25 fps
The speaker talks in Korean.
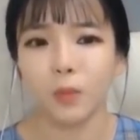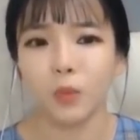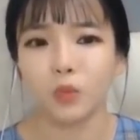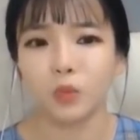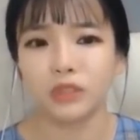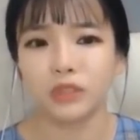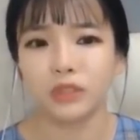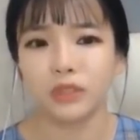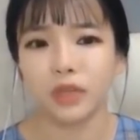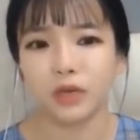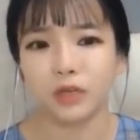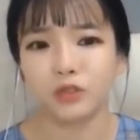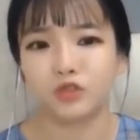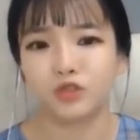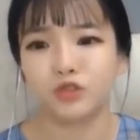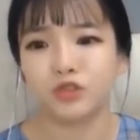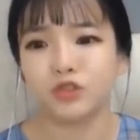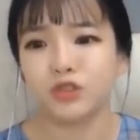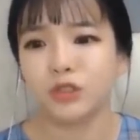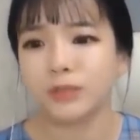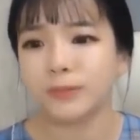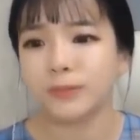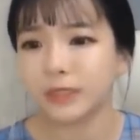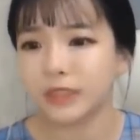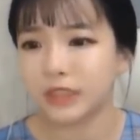모친에게
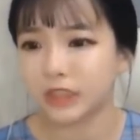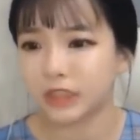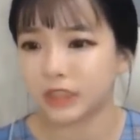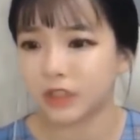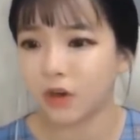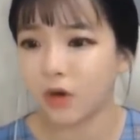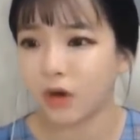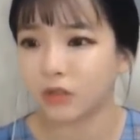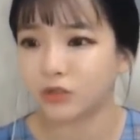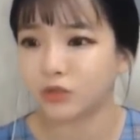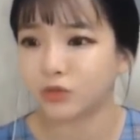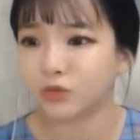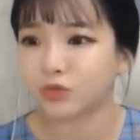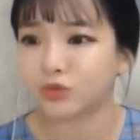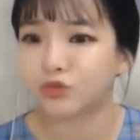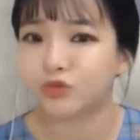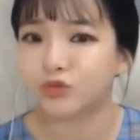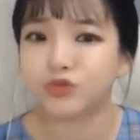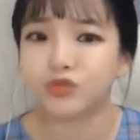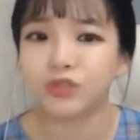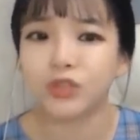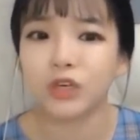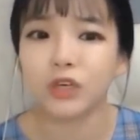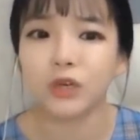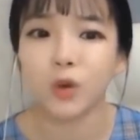주입을 시켜가지고
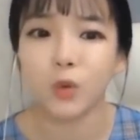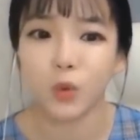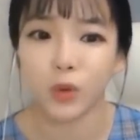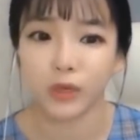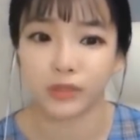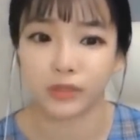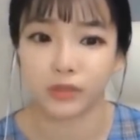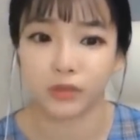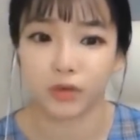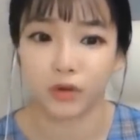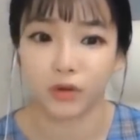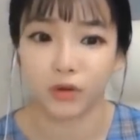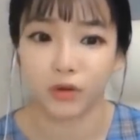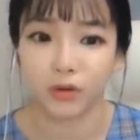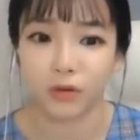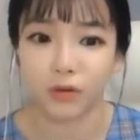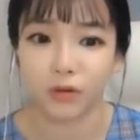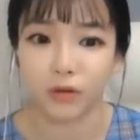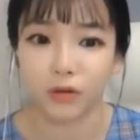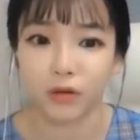죽이려고 했어요.